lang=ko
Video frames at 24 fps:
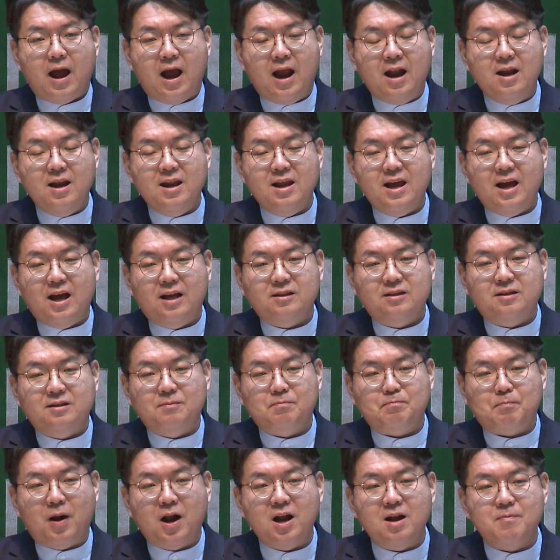
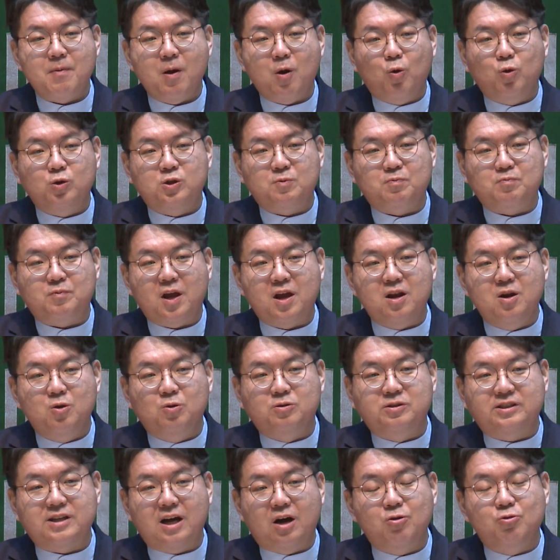엘리야는 850대
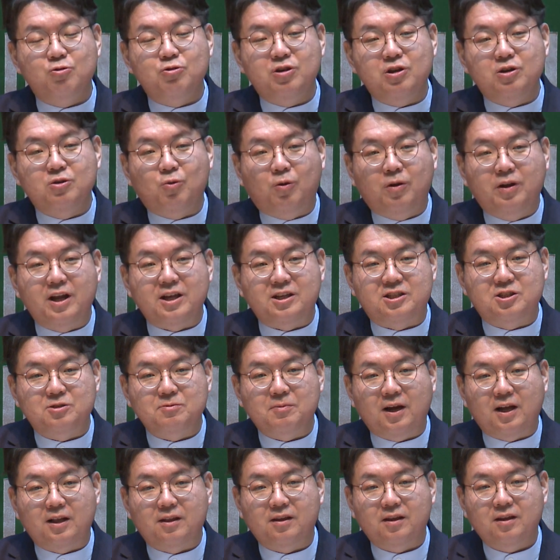1로 싸우기를
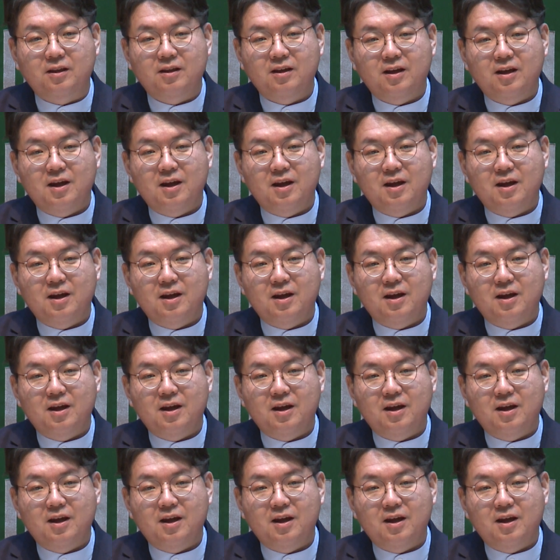원했지만